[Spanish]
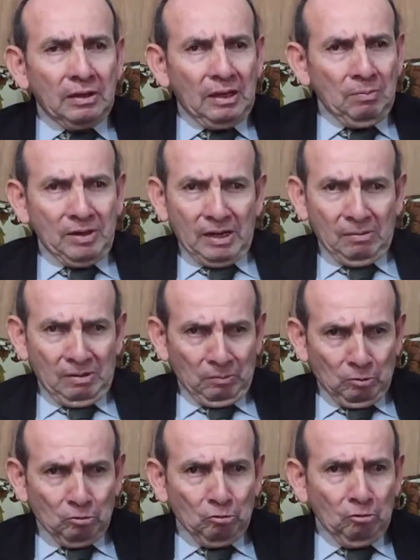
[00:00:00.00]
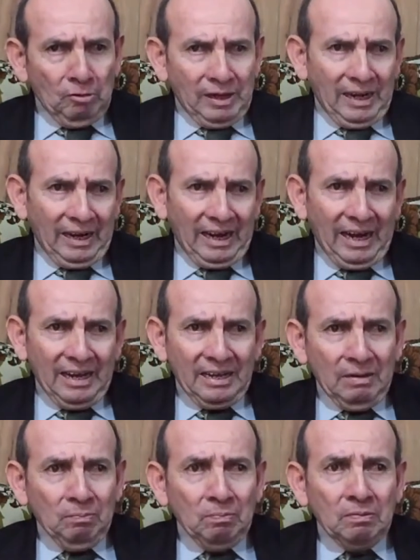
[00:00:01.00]
Caminaba mucho en la
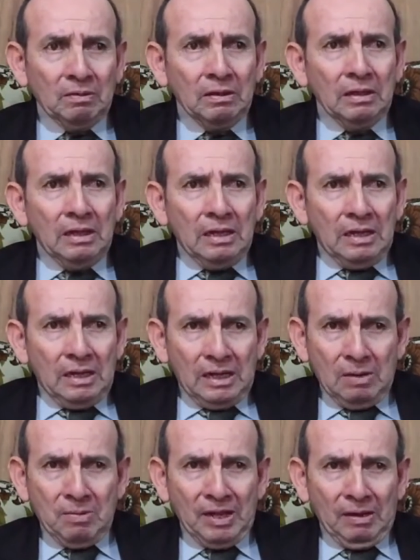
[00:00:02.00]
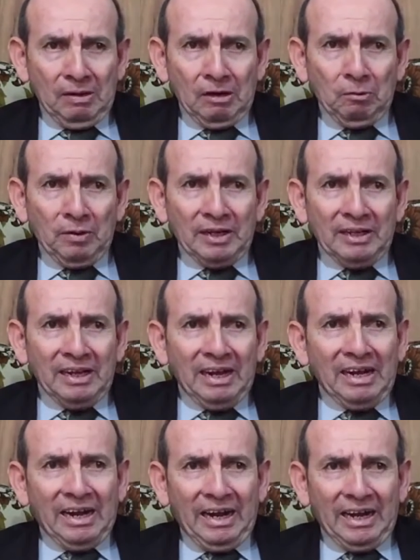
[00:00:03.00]
calle y me daba cuenta
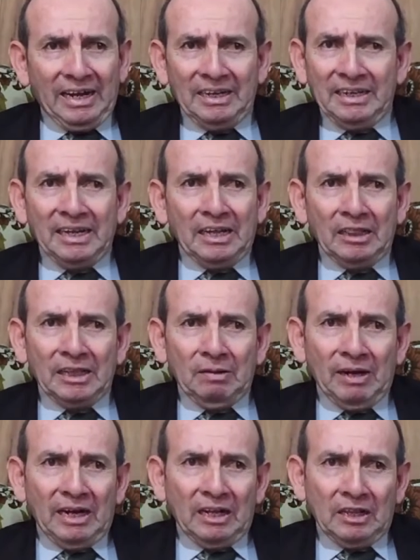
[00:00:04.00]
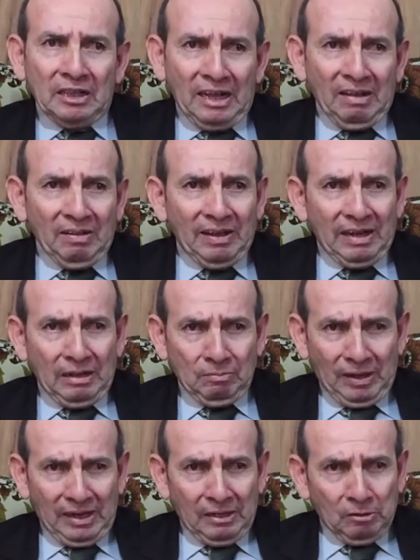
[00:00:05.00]
que la gente ya estaba cansada de las
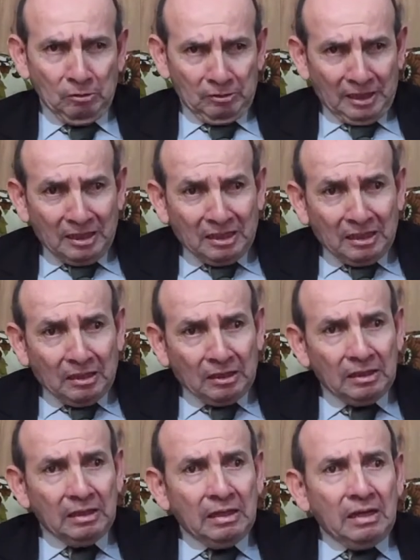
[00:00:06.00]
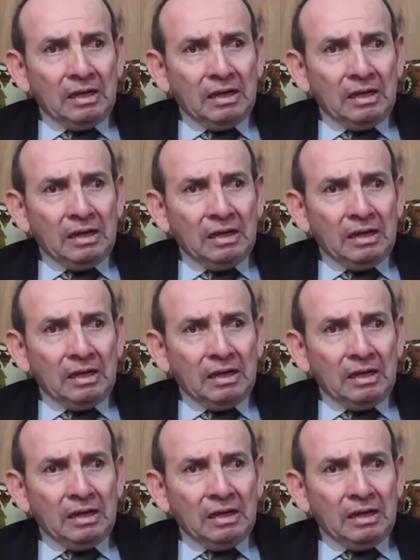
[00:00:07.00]
malas noticias,